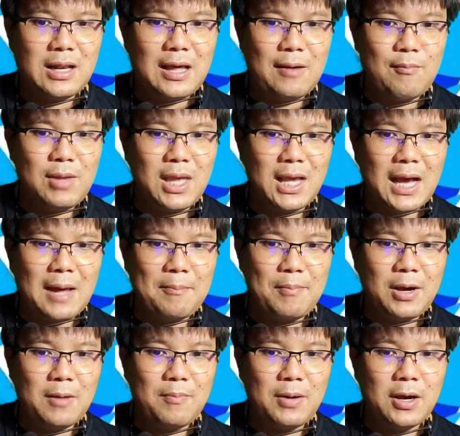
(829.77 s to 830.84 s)
และมีการ
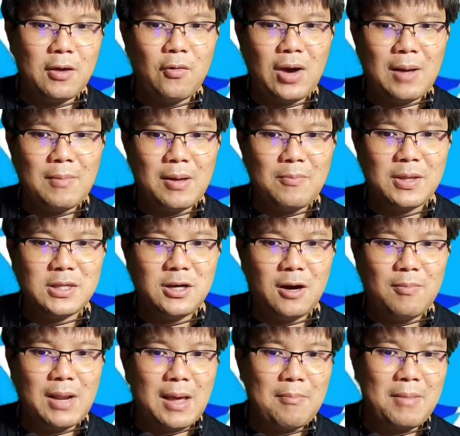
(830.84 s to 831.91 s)
เปิดเผยความรับผิดชอ
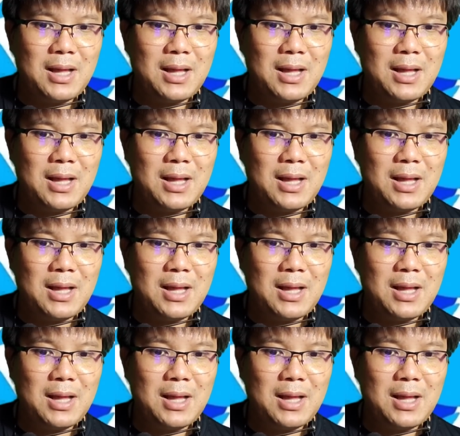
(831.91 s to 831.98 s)
บและ